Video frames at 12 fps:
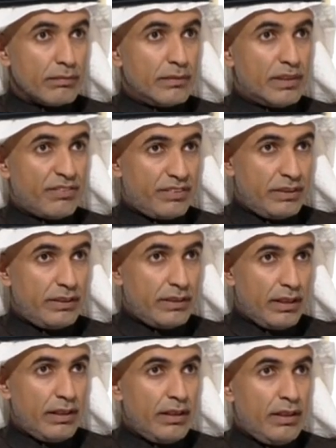
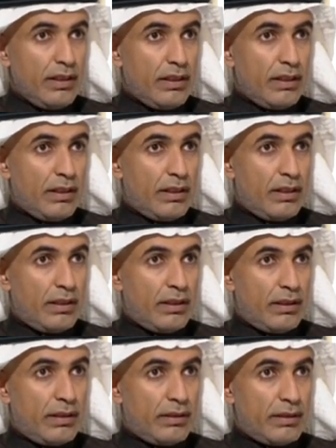نفسية
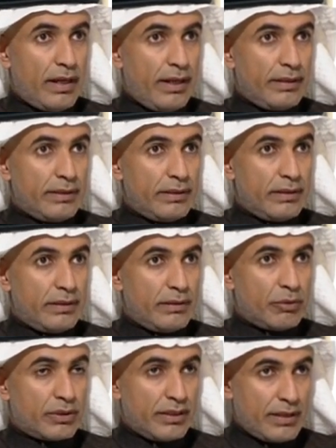آه، يعني
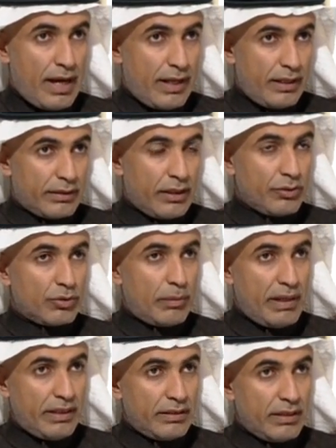متتالية تحصل
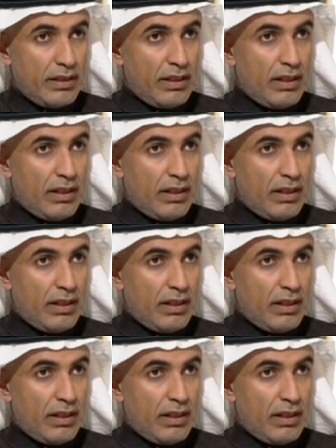بعد